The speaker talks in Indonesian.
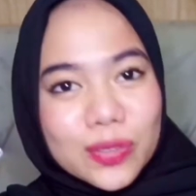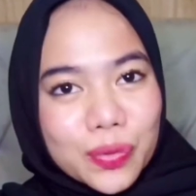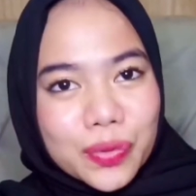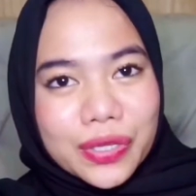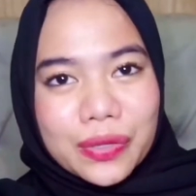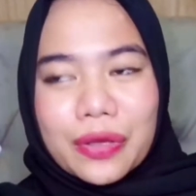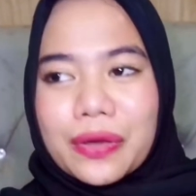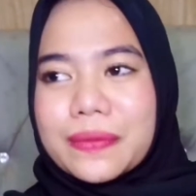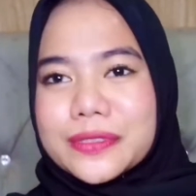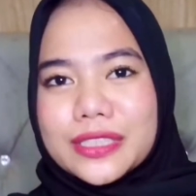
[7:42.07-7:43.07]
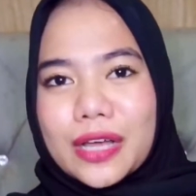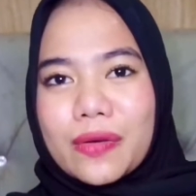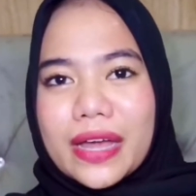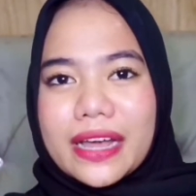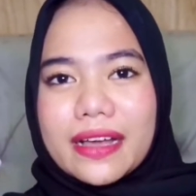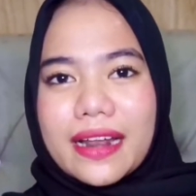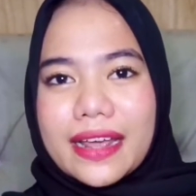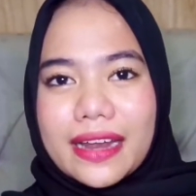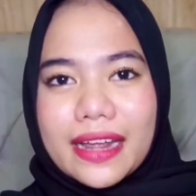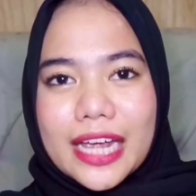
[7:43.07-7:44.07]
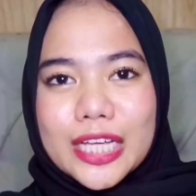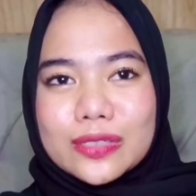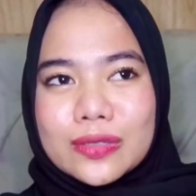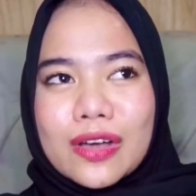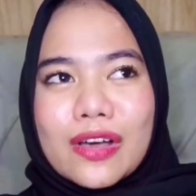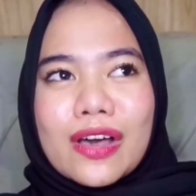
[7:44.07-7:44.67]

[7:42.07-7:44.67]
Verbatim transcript: gitu gitu loh maksud aku ada kelainan kayak gitu